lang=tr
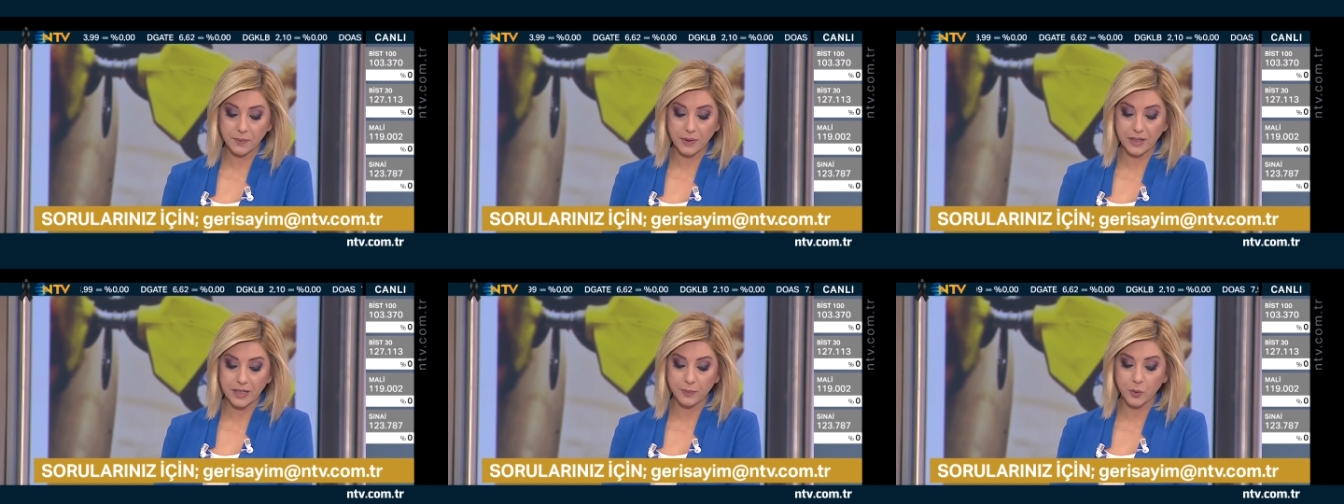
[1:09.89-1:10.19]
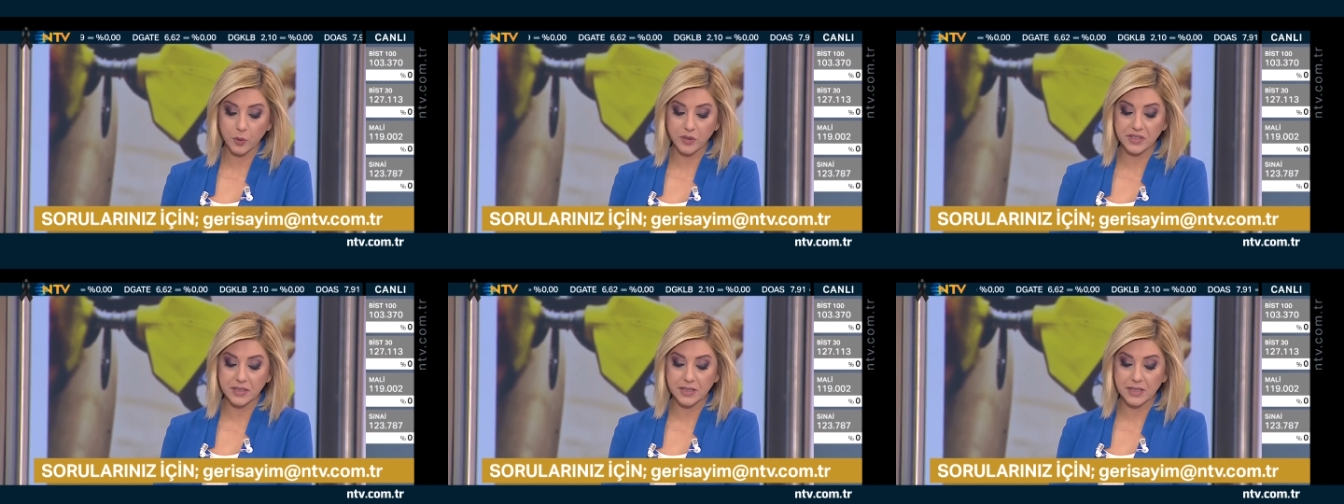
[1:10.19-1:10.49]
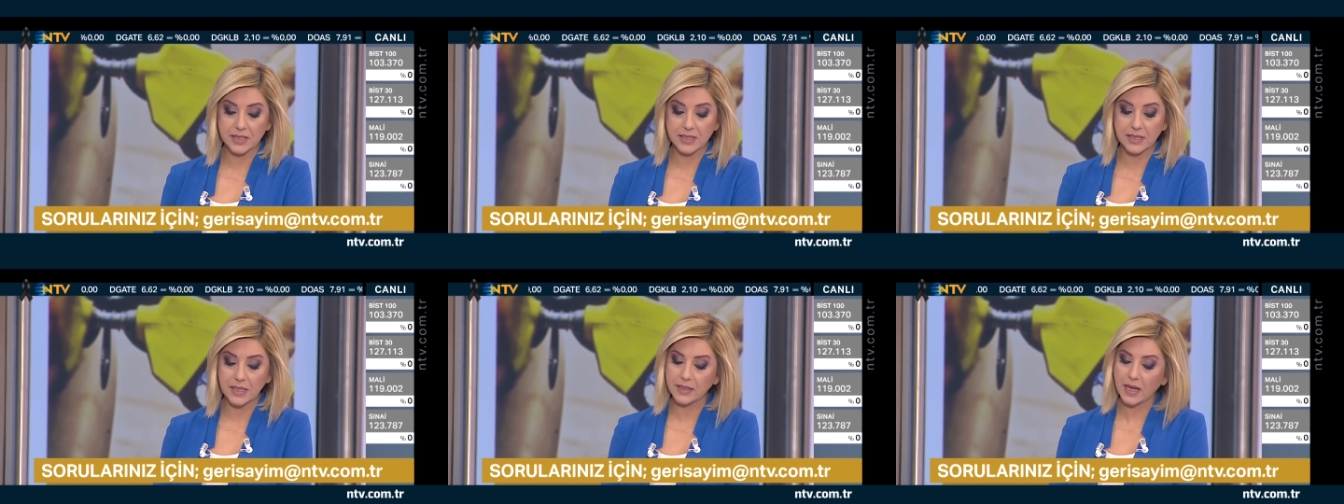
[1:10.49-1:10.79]
Para
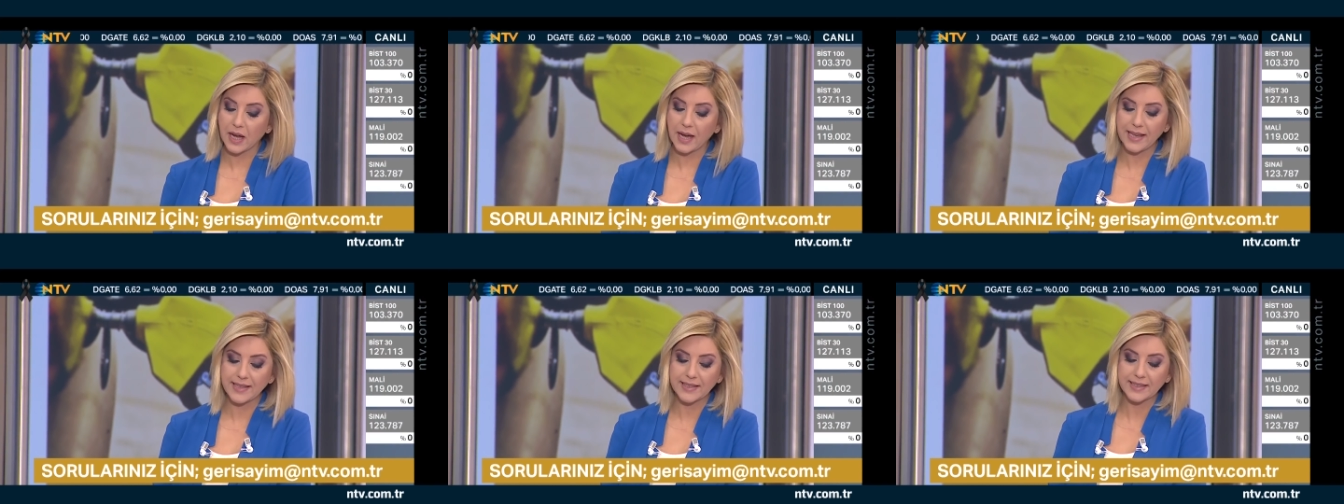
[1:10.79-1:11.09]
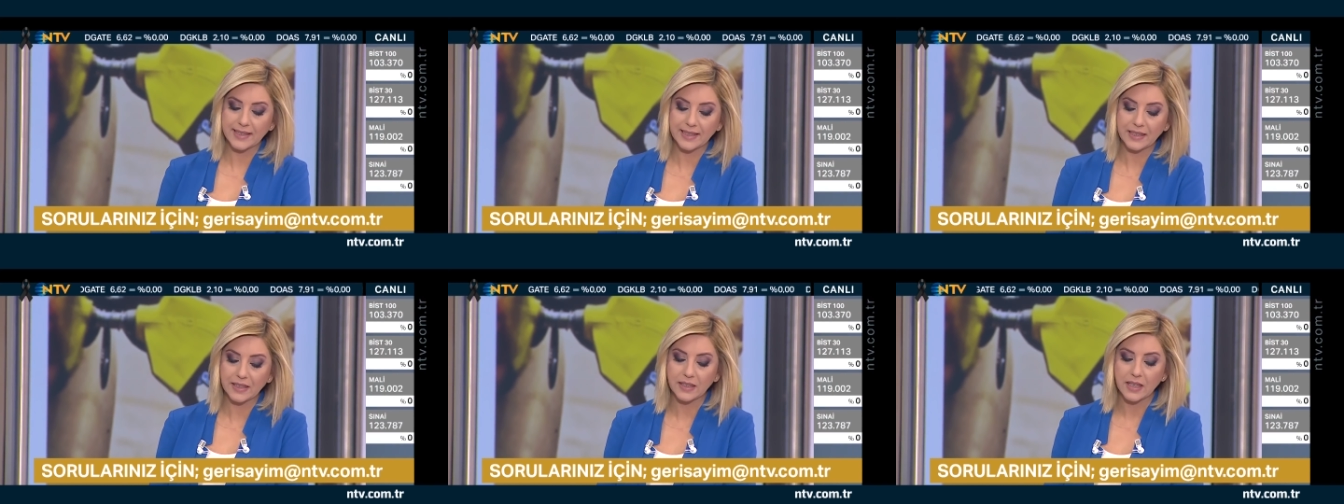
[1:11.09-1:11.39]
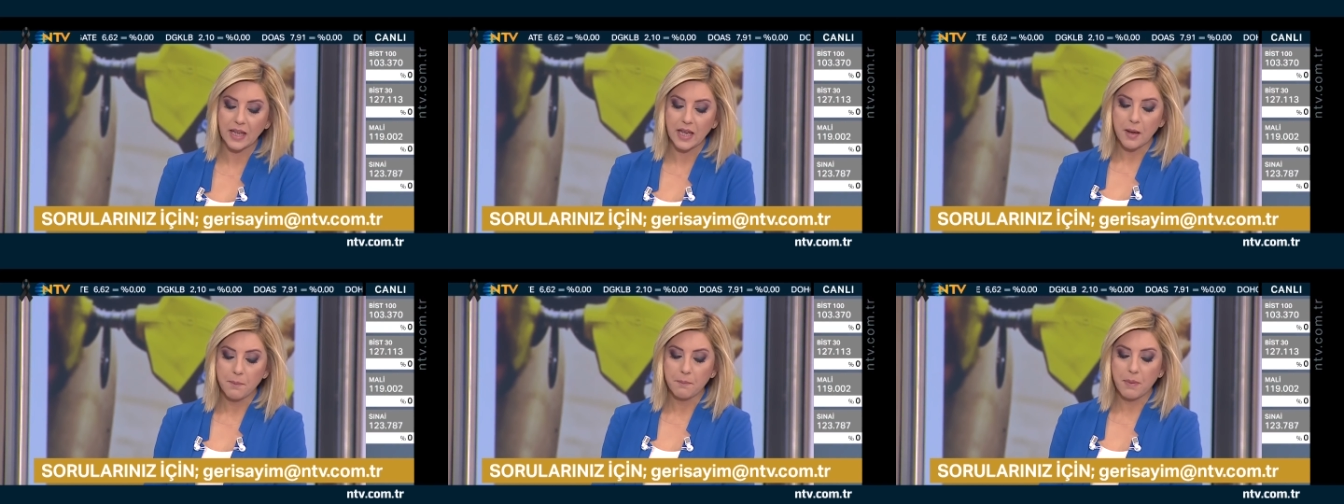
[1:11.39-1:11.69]
politikasına daha
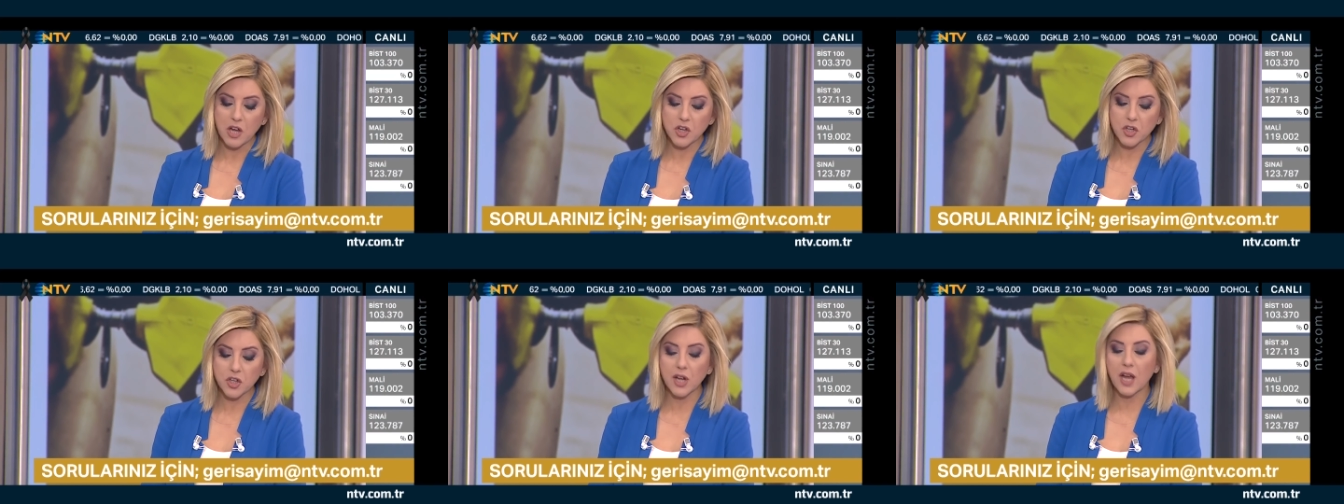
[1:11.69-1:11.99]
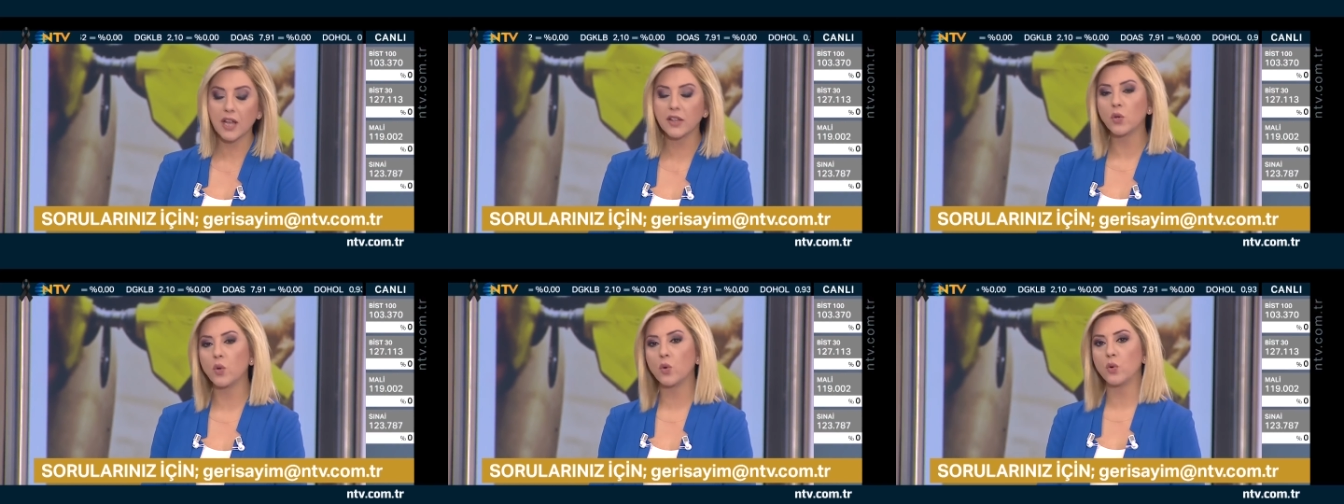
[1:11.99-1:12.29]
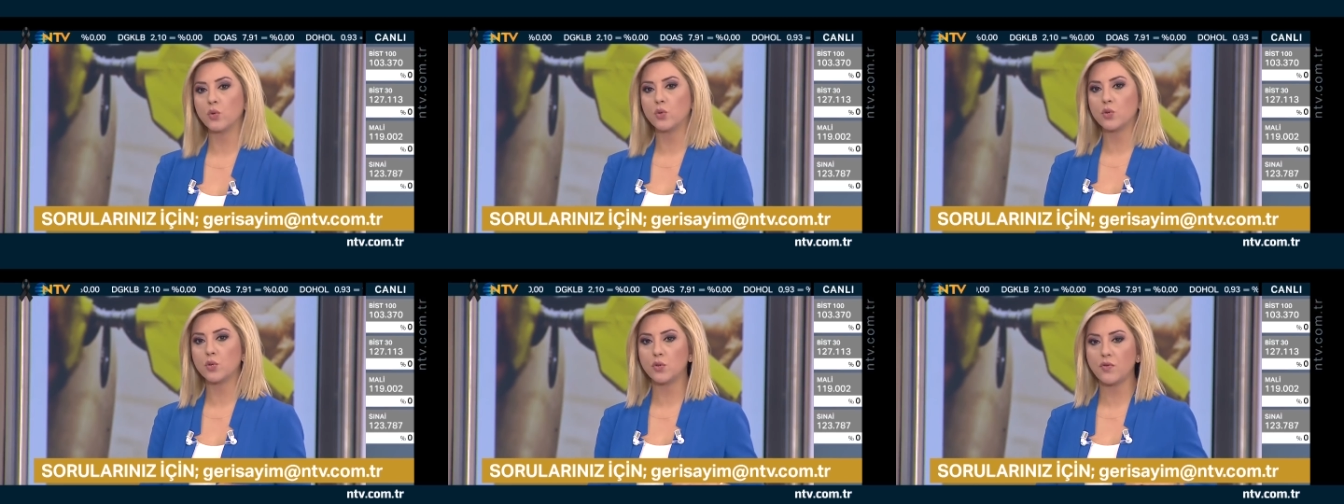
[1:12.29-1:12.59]
etkin başkan
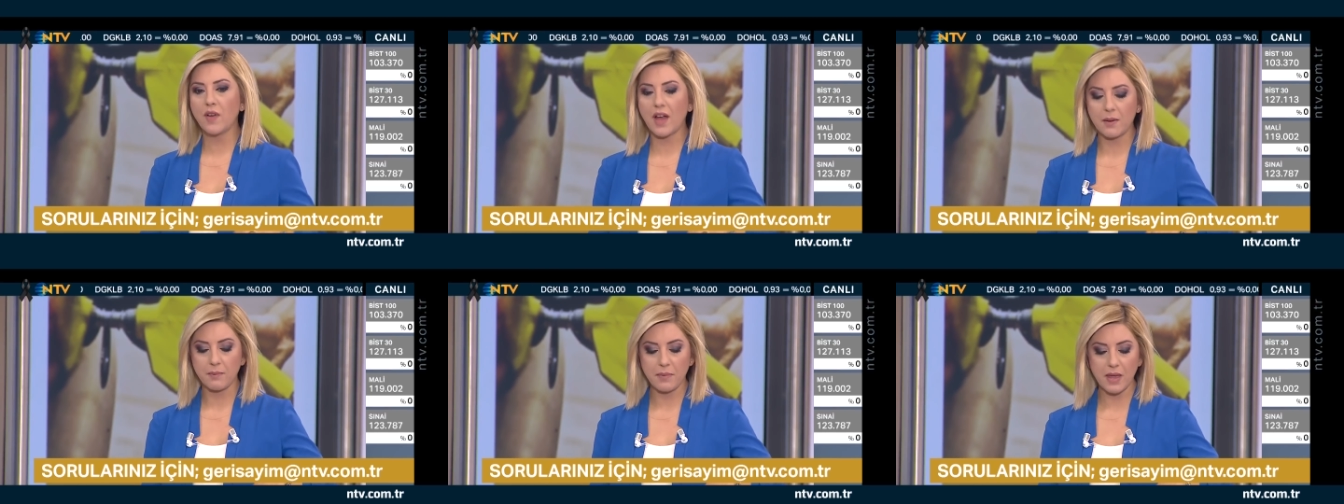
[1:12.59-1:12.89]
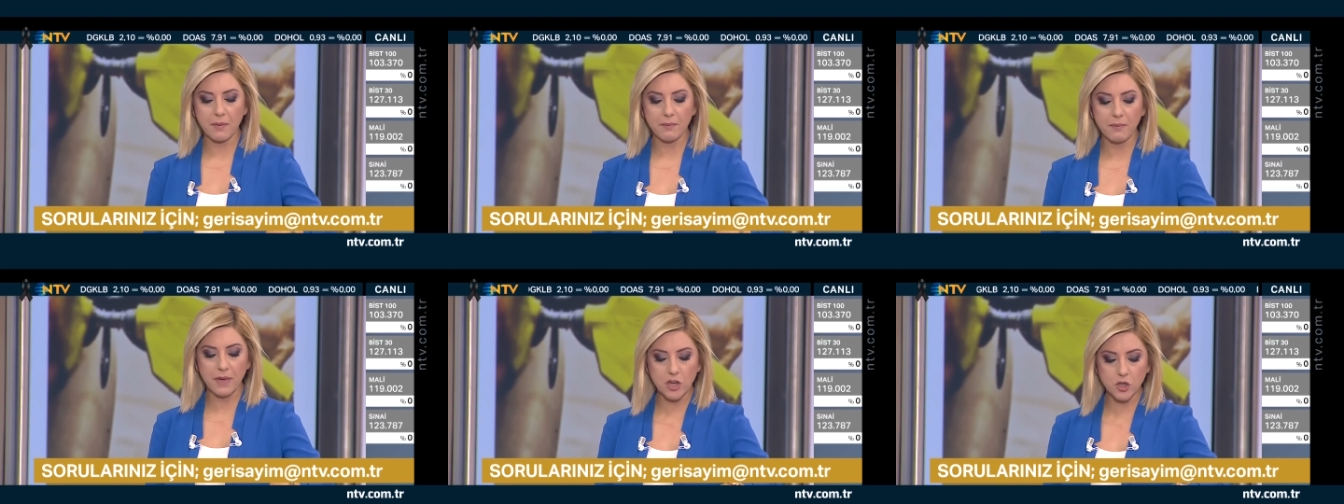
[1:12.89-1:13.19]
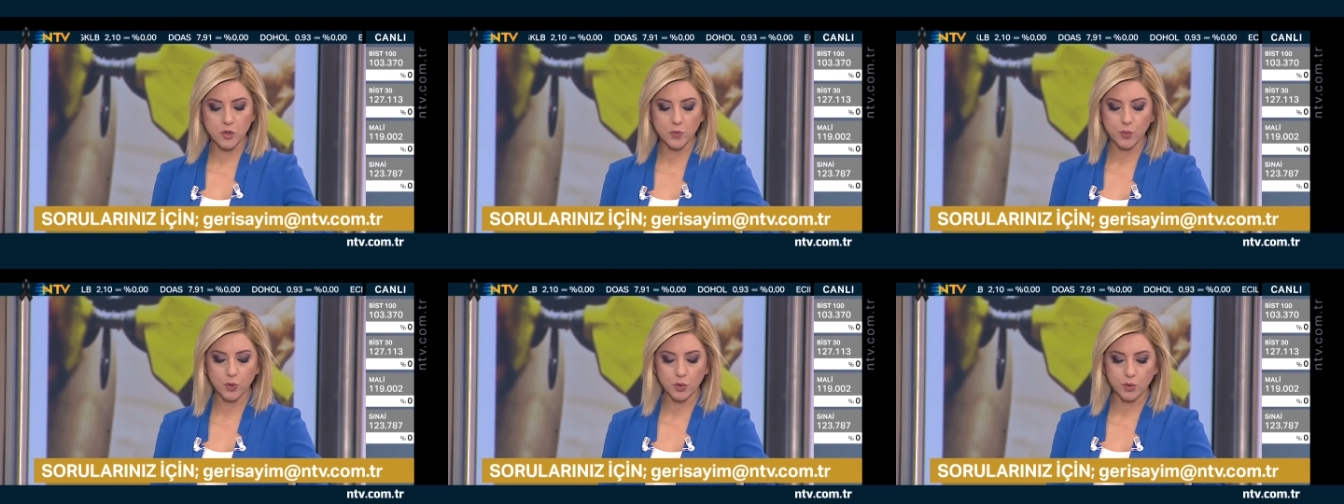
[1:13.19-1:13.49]
görüntüsü vermeye
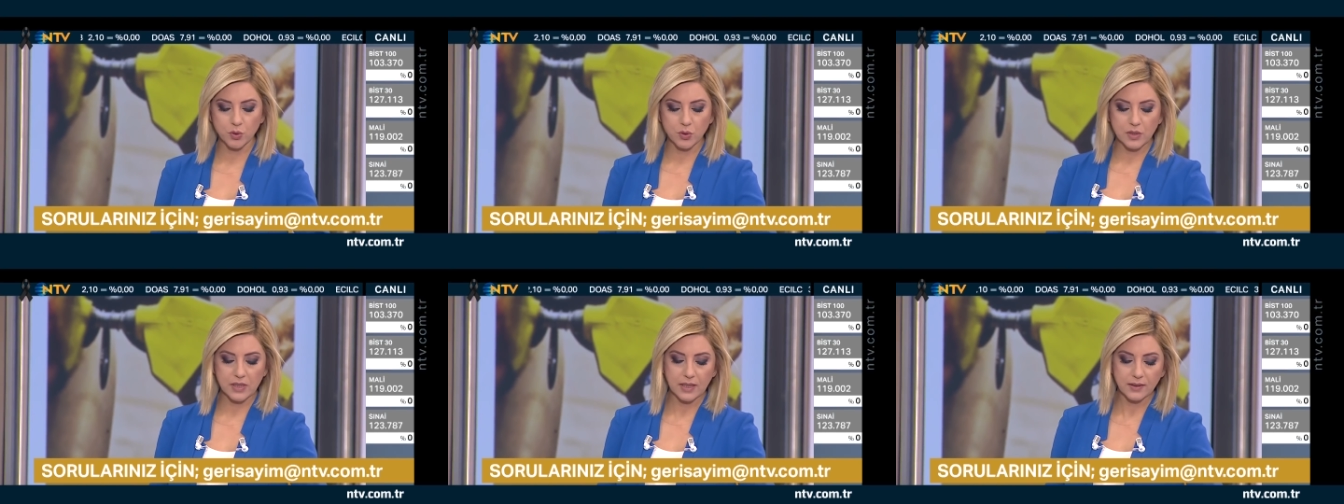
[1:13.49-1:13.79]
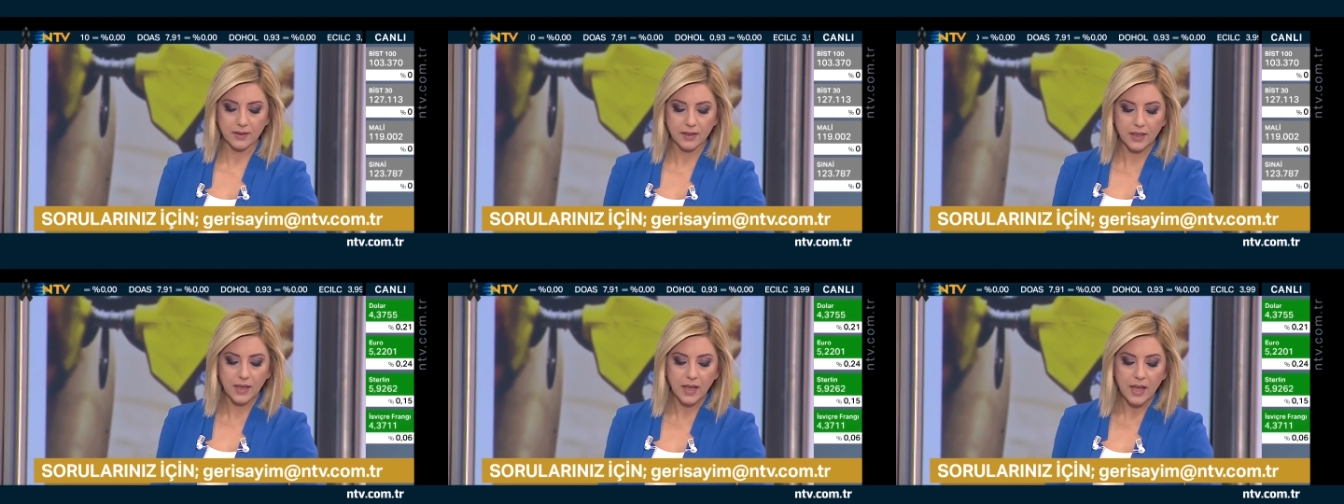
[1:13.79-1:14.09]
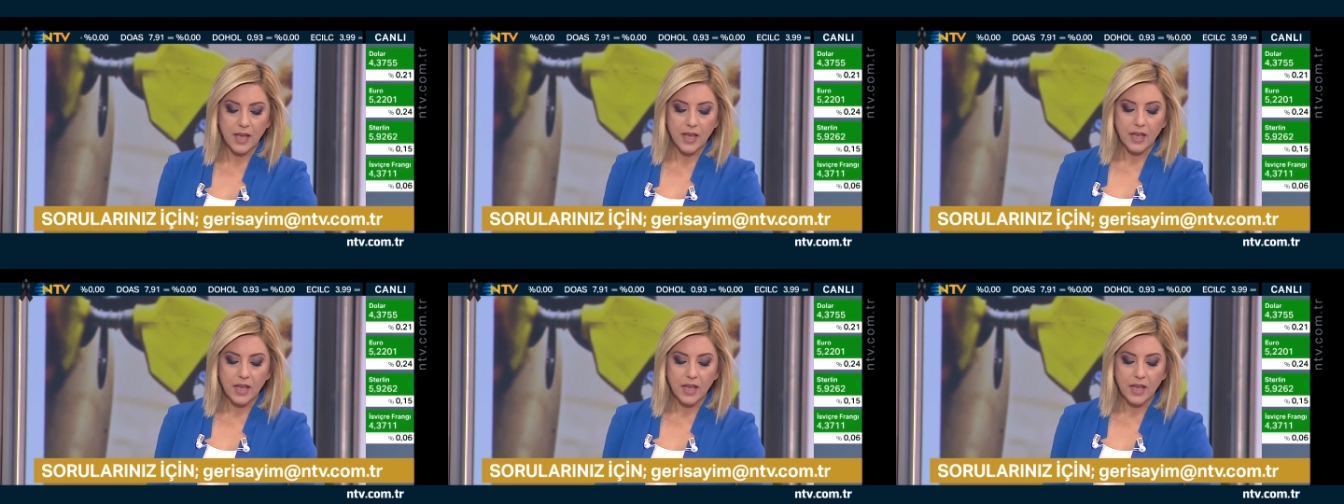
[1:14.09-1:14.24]
mecburuz dedi.